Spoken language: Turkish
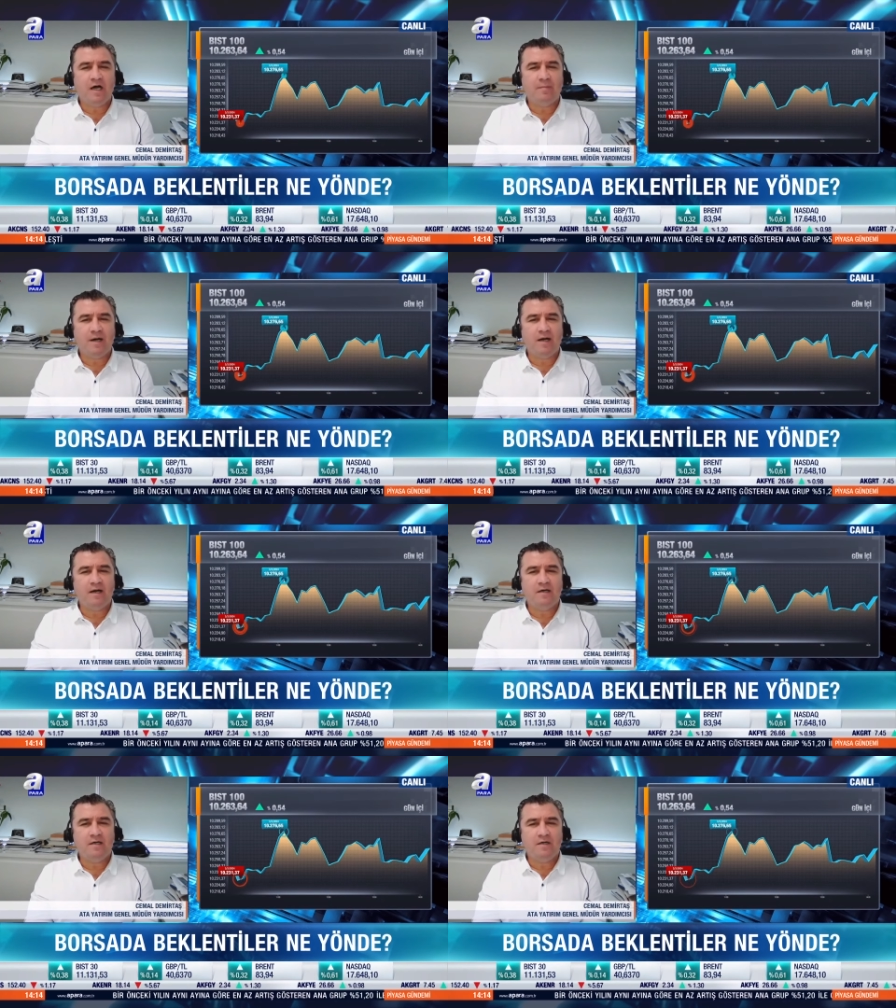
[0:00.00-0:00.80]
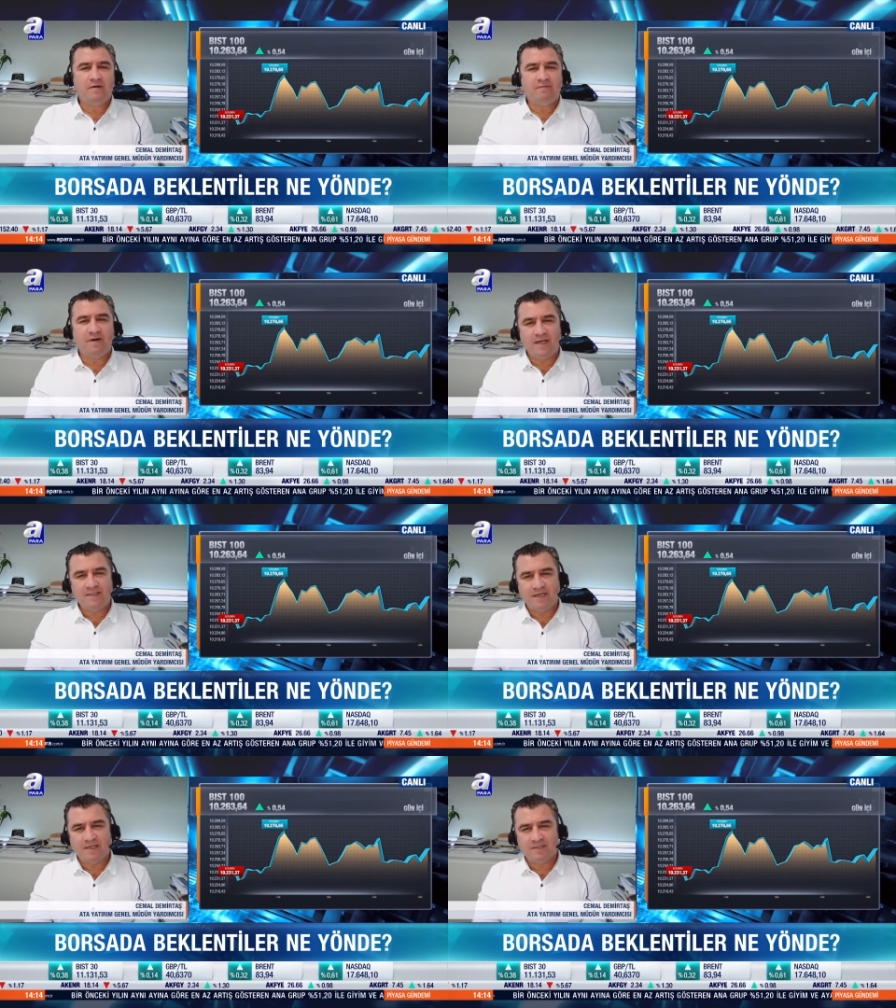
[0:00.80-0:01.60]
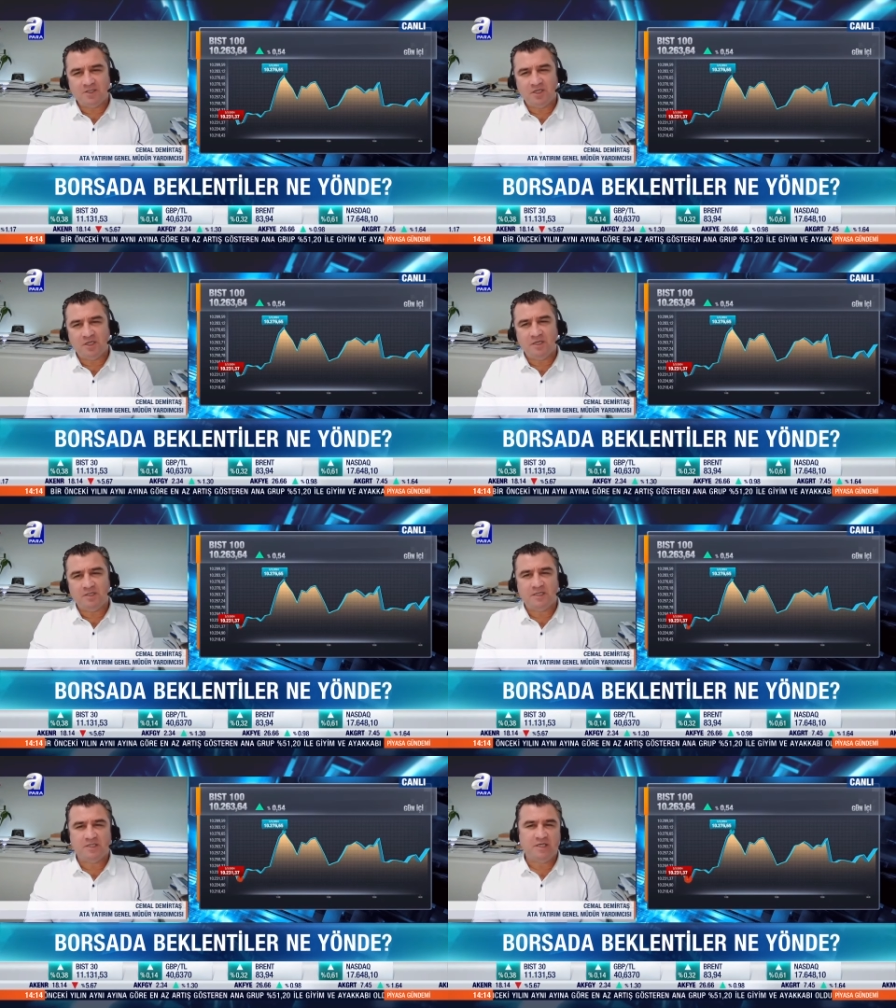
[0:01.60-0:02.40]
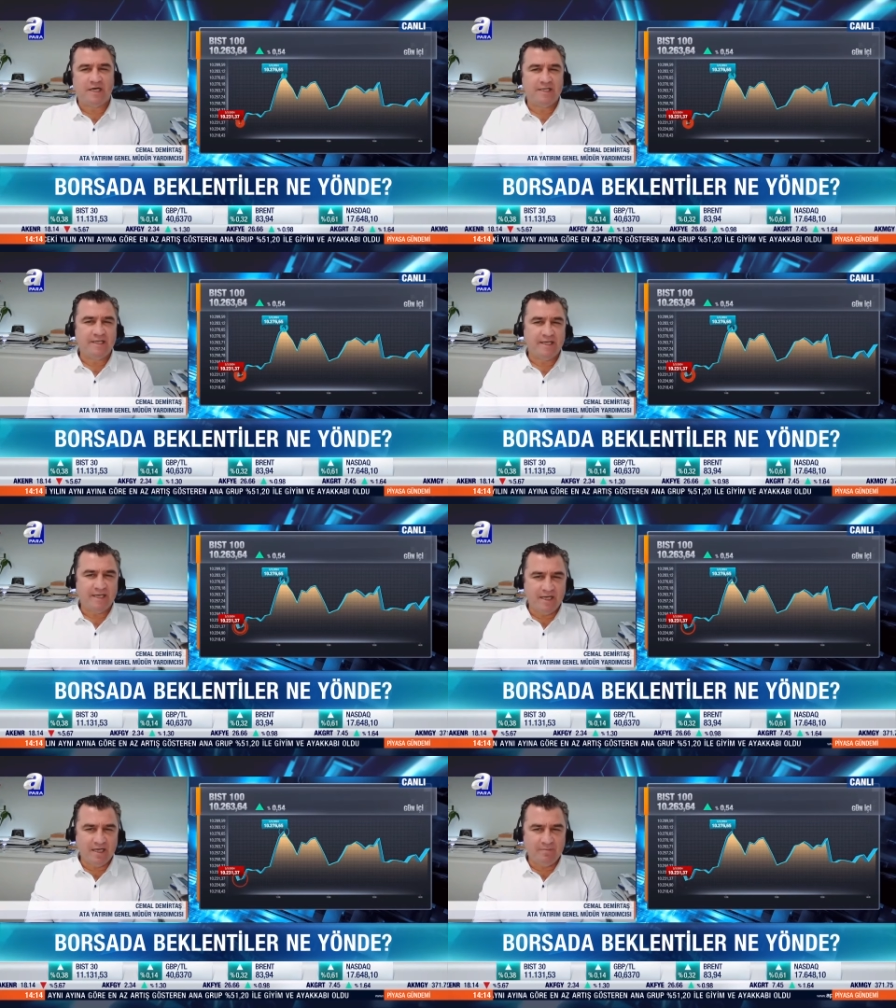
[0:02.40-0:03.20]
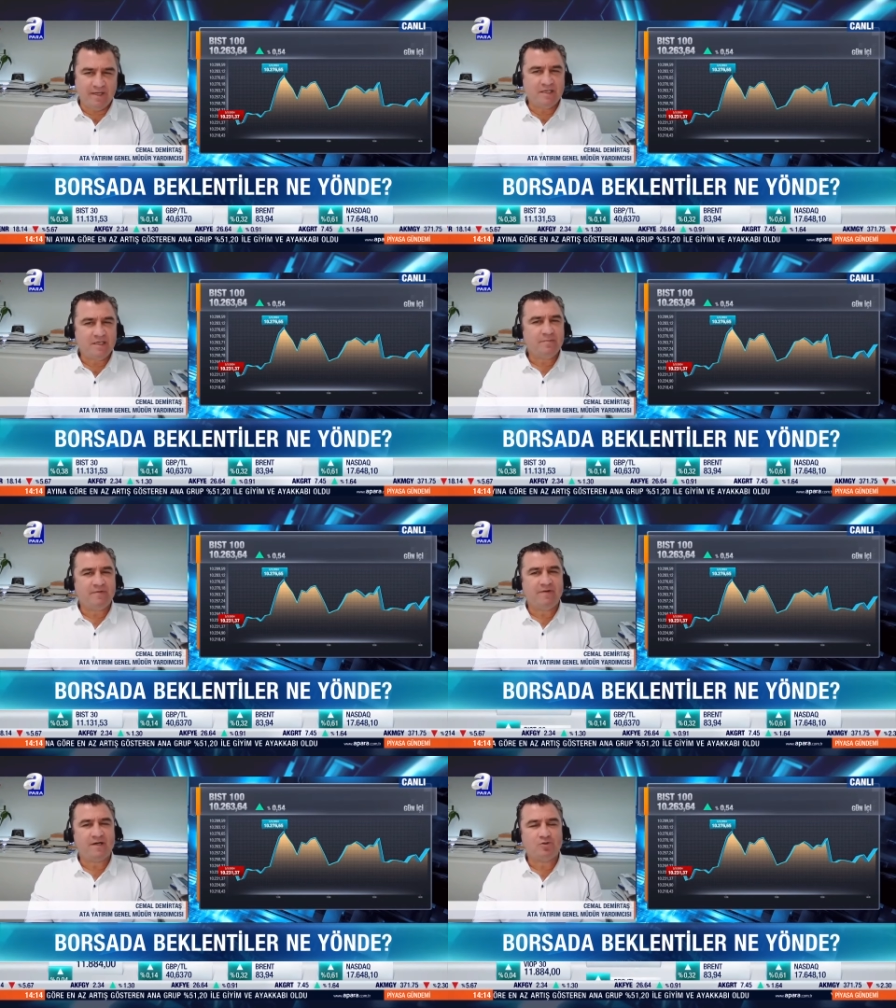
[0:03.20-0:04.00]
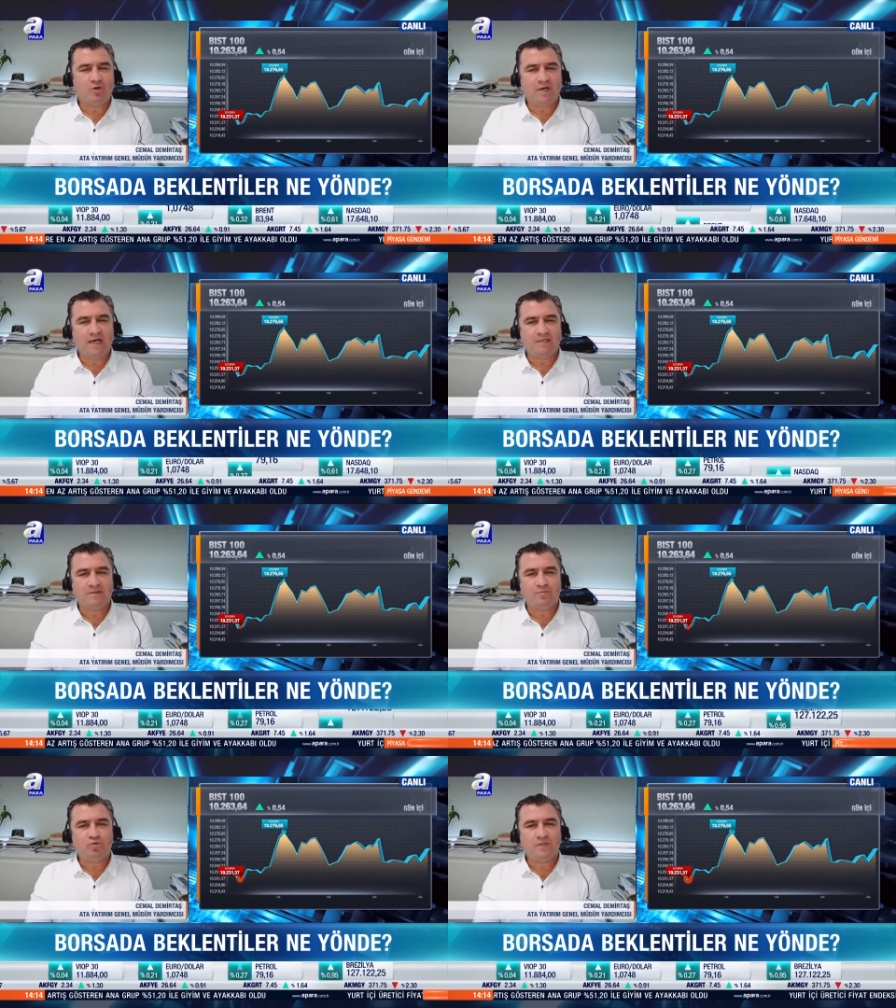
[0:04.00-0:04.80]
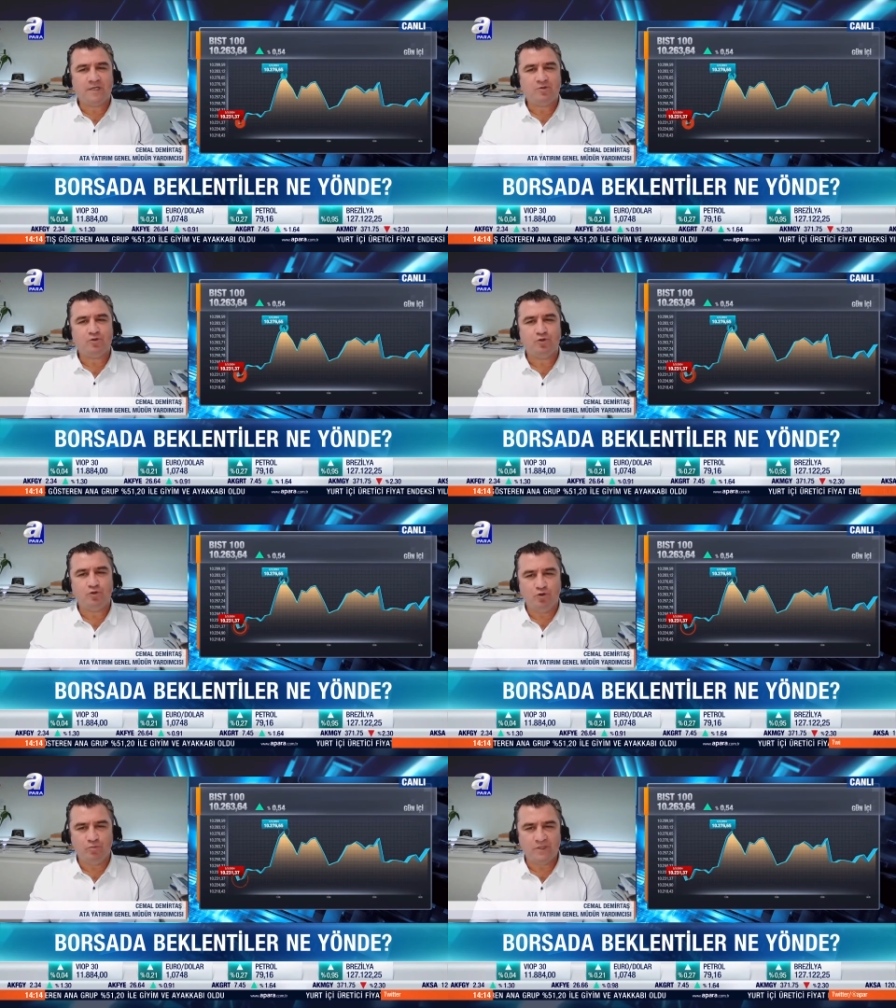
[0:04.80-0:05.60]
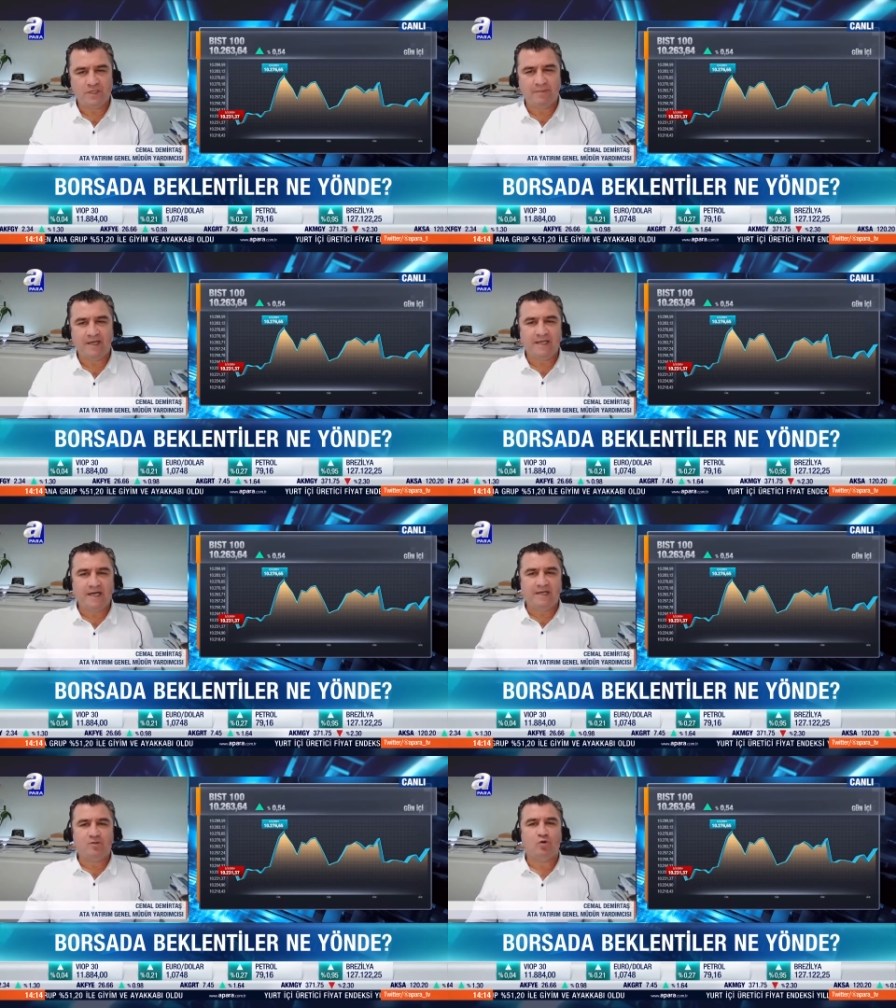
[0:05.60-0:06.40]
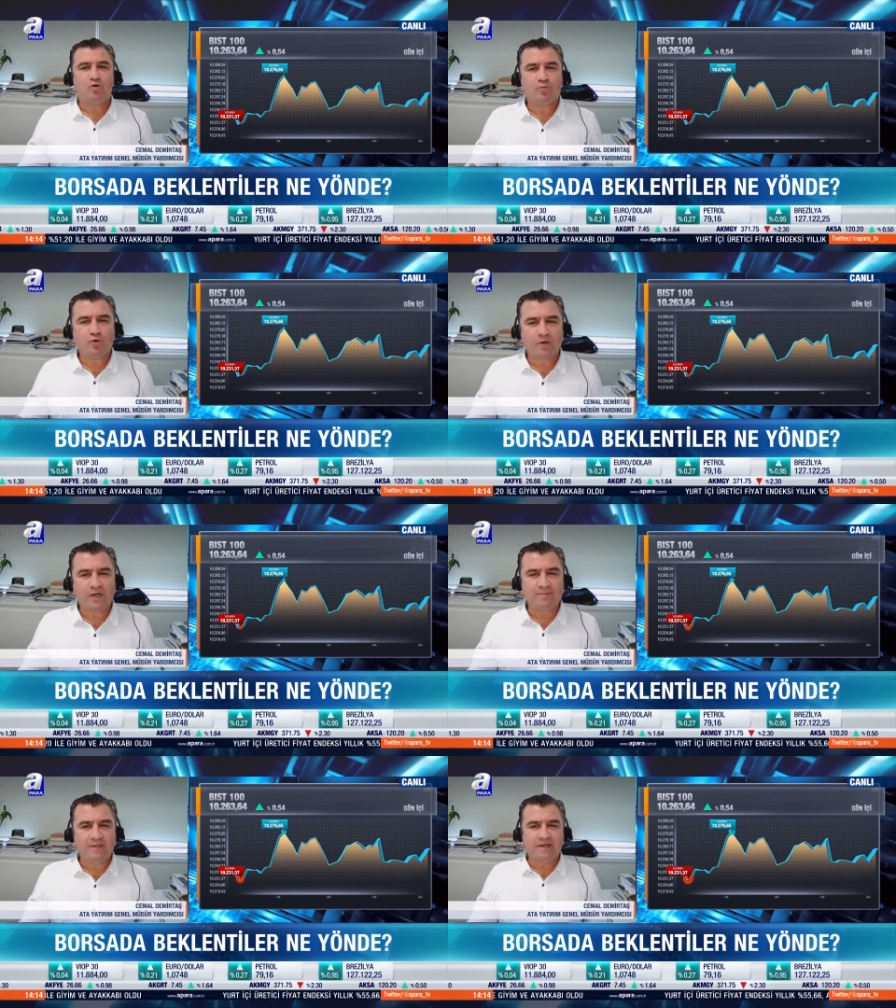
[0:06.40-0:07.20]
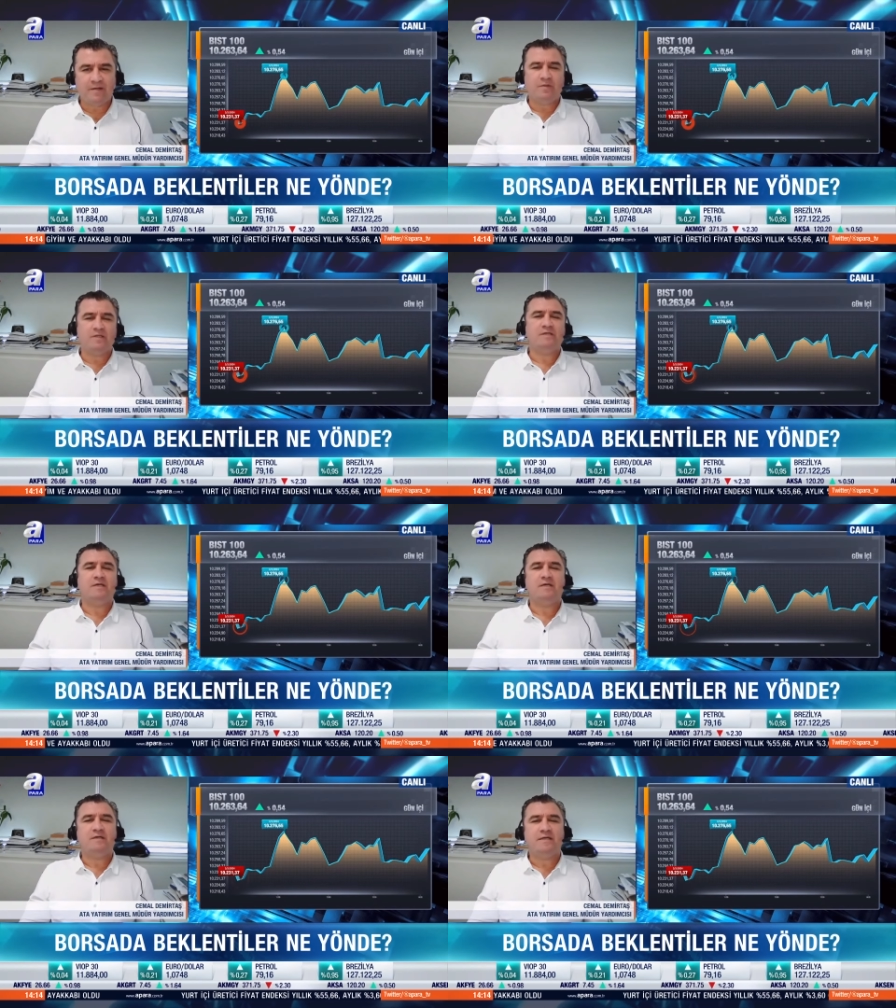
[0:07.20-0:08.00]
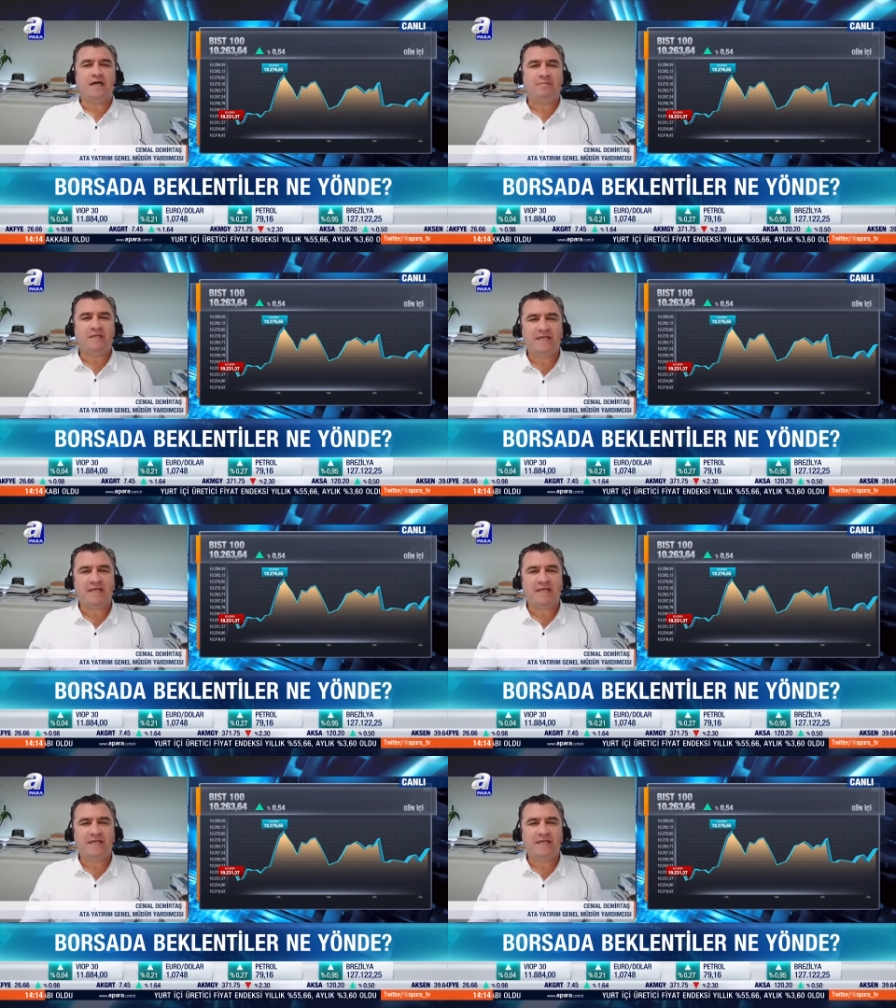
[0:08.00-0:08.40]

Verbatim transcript: Ama faiz artışı, işte cari dengelenme gibi faktörler bunları düşündüğümüz zaman yani doğru programlar yapıldığı yani